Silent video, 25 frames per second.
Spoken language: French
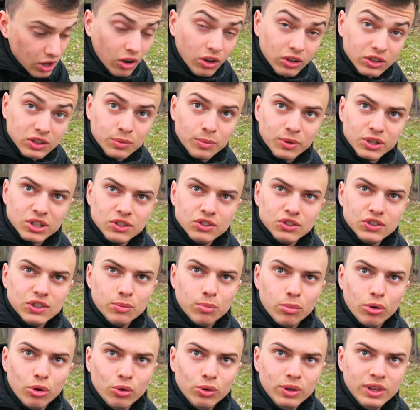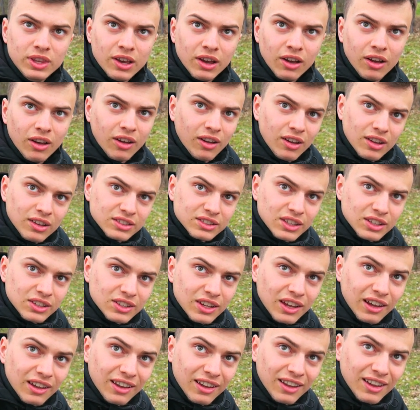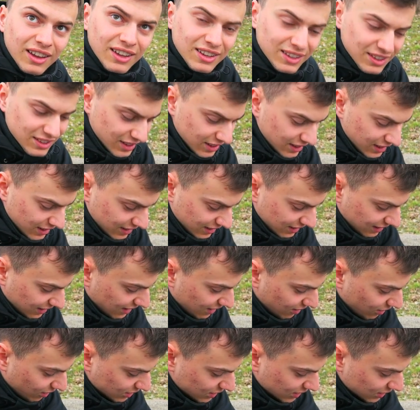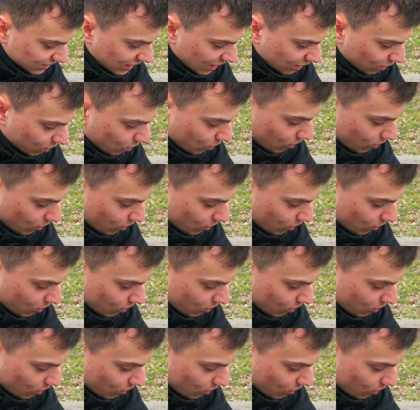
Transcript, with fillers: Oh, t'imagines si bleuit mais oui, c'est pour ça, faut le faire bleuir. Ah ouais, ça sera là,